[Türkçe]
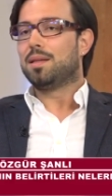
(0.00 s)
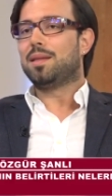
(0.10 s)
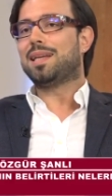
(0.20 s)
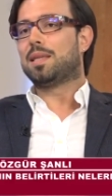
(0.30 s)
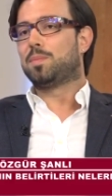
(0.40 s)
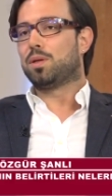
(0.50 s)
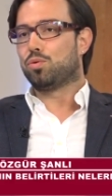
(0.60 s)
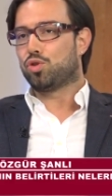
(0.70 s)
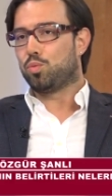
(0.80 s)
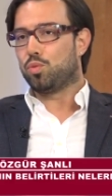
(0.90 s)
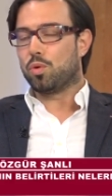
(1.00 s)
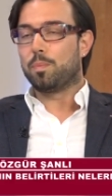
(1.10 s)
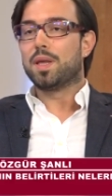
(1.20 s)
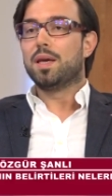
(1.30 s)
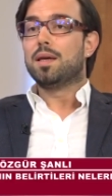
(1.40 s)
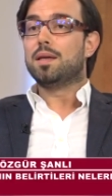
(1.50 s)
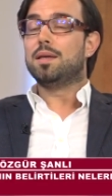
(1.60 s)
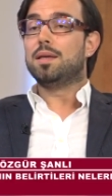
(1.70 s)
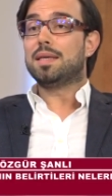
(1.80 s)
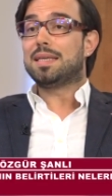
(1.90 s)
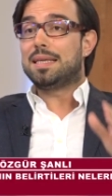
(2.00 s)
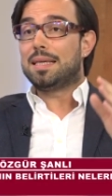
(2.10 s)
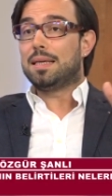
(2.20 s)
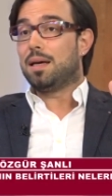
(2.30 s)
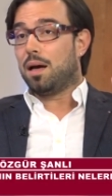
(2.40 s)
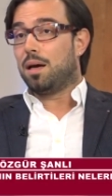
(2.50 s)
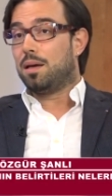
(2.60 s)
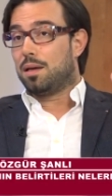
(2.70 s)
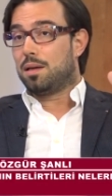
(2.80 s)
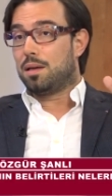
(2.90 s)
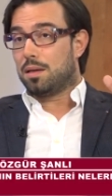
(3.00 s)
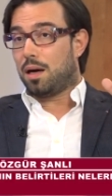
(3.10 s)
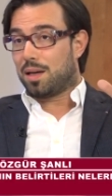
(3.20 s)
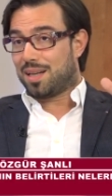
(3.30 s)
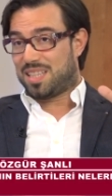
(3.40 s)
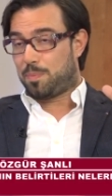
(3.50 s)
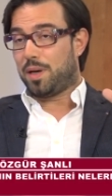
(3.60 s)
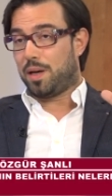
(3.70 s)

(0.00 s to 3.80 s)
Tek tipten oluşmuyor. E, iki e, ana tipi